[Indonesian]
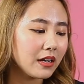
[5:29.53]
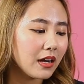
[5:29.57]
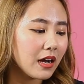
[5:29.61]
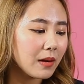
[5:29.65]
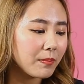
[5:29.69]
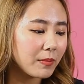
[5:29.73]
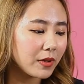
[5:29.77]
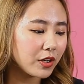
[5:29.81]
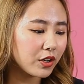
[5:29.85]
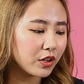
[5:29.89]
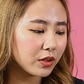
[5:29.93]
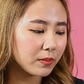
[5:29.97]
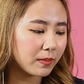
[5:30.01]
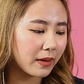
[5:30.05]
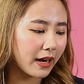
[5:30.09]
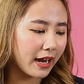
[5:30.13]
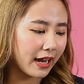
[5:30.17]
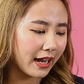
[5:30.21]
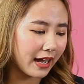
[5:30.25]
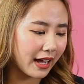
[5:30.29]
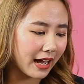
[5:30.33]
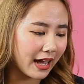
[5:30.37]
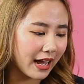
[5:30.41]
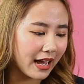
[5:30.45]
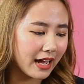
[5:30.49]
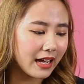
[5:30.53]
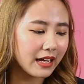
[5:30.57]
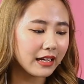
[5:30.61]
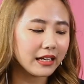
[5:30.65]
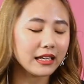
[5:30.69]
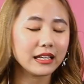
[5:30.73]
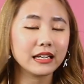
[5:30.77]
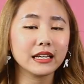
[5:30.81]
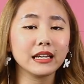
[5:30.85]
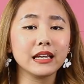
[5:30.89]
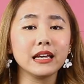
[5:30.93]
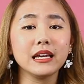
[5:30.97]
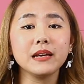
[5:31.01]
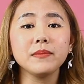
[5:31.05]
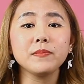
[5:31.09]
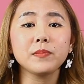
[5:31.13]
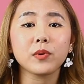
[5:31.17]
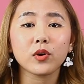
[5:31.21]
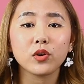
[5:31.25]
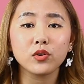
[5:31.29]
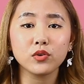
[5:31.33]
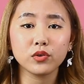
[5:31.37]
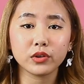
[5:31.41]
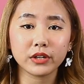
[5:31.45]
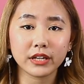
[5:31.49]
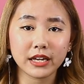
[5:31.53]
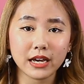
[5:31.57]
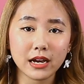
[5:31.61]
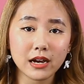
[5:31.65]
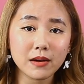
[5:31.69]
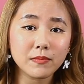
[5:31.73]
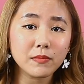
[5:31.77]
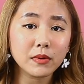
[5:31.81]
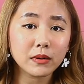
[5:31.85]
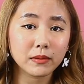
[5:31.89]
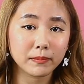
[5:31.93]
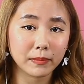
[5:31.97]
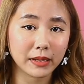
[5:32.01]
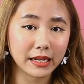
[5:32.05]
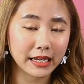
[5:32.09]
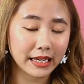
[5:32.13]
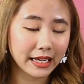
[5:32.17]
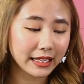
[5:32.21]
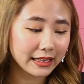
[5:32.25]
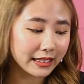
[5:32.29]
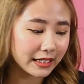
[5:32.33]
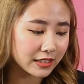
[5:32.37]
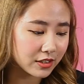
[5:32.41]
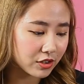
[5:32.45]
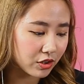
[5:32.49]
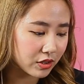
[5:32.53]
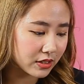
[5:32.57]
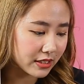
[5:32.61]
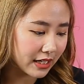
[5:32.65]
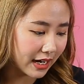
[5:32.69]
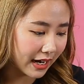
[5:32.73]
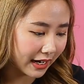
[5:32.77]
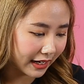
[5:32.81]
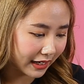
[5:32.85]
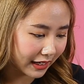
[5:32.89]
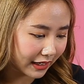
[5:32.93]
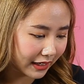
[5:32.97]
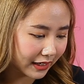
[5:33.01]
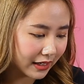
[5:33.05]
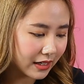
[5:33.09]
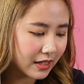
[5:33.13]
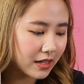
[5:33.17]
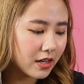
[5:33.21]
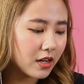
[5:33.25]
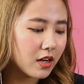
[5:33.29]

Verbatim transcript: Menurut mereka, ini produknya memiliki tekstur cair.